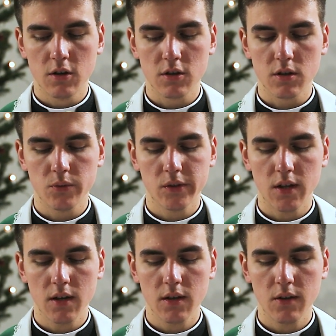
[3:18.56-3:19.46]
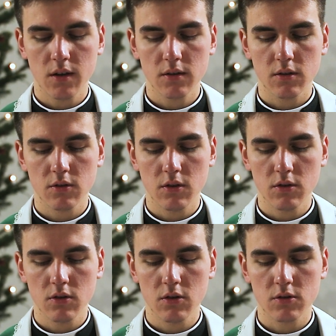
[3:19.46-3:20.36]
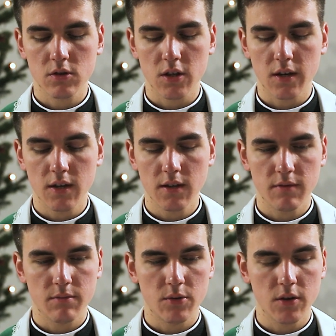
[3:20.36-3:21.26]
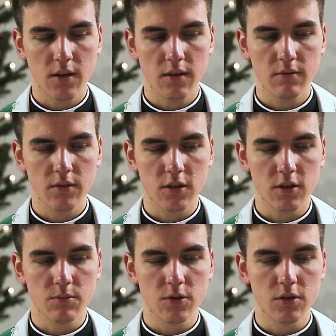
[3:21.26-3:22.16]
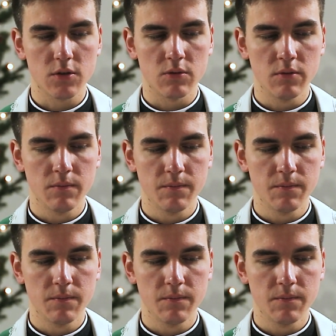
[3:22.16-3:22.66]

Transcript: że uzdalnia nas do dostrzegania w Boga w naszym życiu.